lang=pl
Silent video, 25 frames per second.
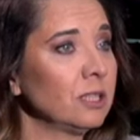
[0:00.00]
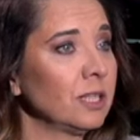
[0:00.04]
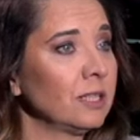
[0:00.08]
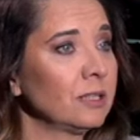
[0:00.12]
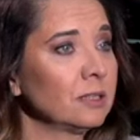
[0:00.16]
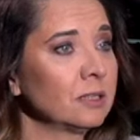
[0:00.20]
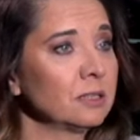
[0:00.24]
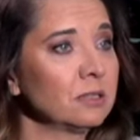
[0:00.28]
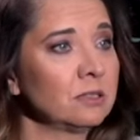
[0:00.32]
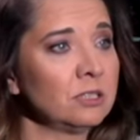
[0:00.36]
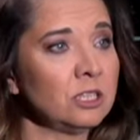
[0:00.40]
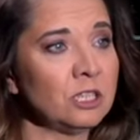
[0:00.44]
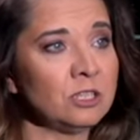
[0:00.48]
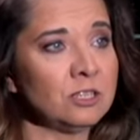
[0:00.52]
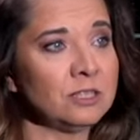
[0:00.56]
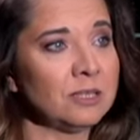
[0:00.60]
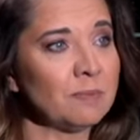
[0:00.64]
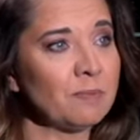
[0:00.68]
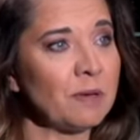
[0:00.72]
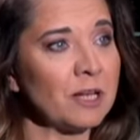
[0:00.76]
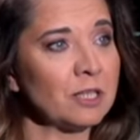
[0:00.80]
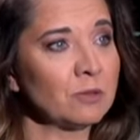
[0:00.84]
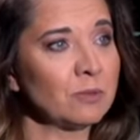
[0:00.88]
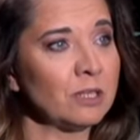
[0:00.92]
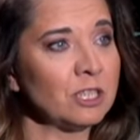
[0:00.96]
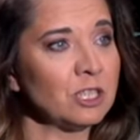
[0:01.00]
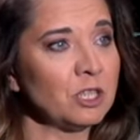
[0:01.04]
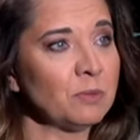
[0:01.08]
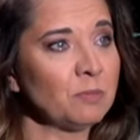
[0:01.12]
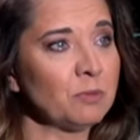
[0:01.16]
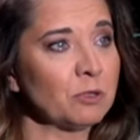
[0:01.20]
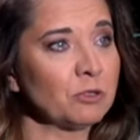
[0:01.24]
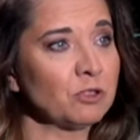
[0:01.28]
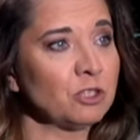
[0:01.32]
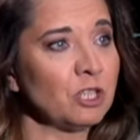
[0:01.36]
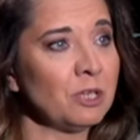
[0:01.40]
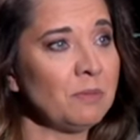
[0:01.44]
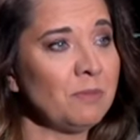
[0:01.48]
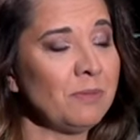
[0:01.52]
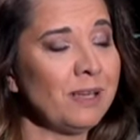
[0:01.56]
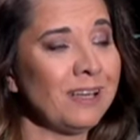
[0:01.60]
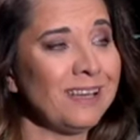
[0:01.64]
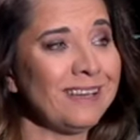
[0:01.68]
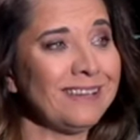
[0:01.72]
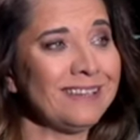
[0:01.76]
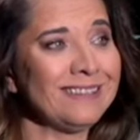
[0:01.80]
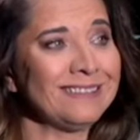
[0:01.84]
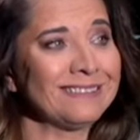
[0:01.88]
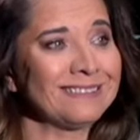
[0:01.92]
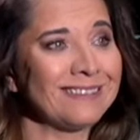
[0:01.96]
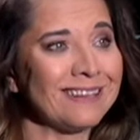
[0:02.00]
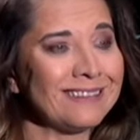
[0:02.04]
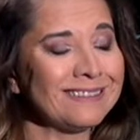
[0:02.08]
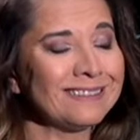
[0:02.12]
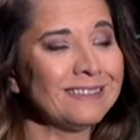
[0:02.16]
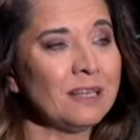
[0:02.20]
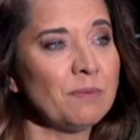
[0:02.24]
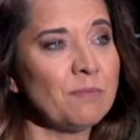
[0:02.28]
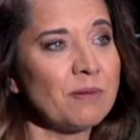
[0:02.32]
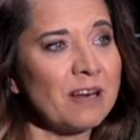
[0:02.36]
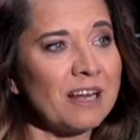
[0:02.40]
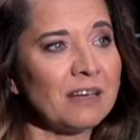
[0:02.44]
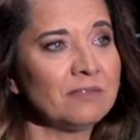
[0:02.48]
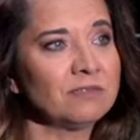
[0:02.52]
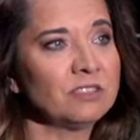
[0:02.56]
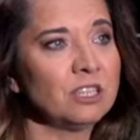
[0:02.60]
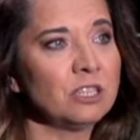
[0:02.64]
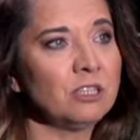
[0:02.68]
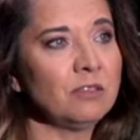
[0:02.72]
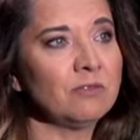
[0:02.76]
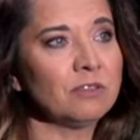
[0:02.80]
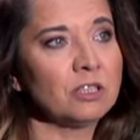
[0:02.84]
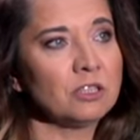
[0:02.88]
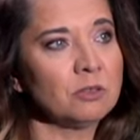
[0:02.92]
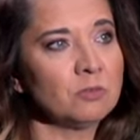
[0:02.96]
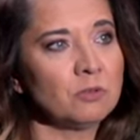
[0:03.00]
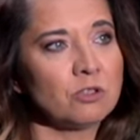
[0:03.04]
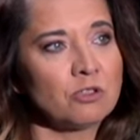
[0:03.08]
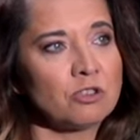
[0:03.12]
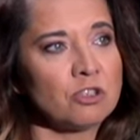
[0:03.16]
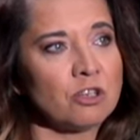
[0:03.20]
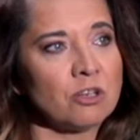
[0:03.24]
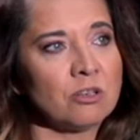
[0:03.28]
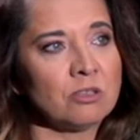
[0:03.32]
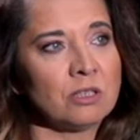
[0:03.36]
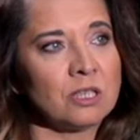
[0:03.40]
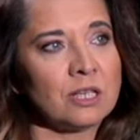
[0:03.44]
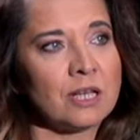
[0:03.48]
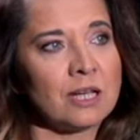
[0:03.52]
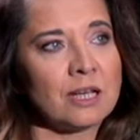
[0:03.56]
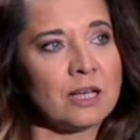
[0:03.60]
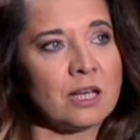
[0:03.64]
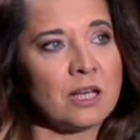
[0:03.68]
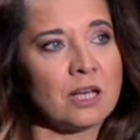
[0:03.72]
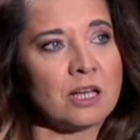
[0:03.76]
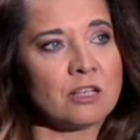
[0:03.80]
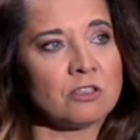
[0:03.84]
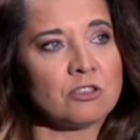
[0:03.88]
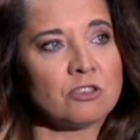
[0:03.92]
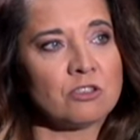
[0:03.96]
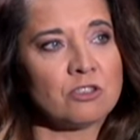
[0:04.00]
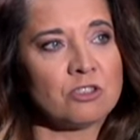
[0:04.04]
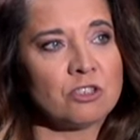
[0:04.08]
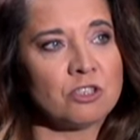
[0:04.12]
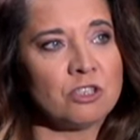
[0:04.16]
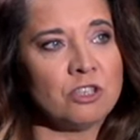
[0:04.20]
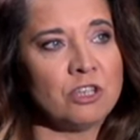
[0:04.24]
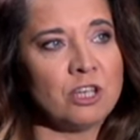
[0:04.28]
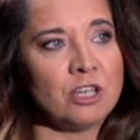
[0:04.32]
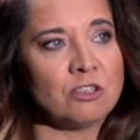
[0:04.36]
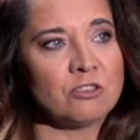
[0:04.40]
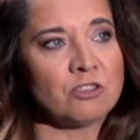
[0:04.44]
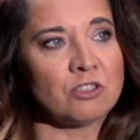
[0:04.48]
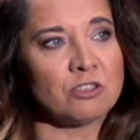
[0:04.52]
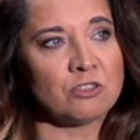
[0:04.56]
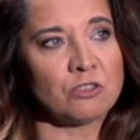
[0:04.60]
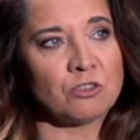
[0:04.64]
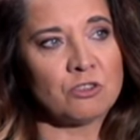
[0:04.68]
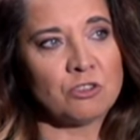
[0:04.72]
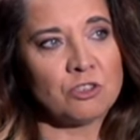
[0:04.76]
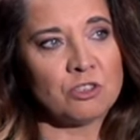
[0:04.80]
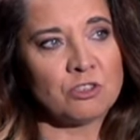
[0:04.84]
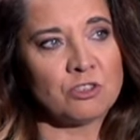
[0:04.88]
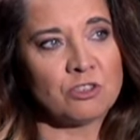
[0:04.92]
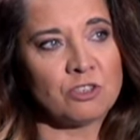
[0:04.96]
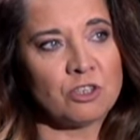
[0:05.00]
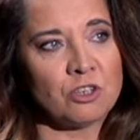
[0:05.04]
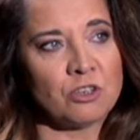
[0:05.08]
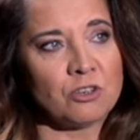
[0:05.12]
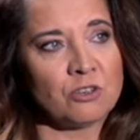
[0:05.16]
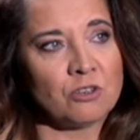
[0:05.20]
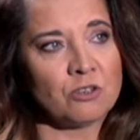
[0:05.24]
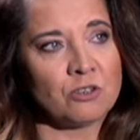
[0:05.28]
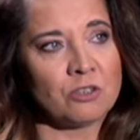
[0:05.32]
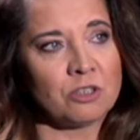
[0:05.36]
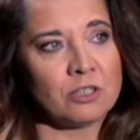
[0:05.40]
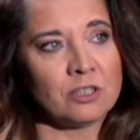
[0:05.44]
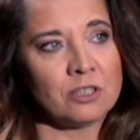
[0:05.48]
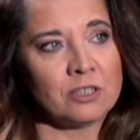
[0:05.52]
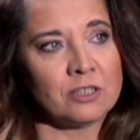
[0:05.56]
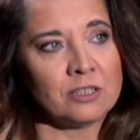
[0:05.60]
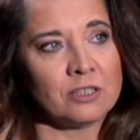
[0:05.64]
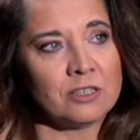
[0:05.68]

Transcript: Ona gdzieś zapadła się pod ziemię i tak naprawdę nie wiadomo, czy ona żyje, czy coś się z nią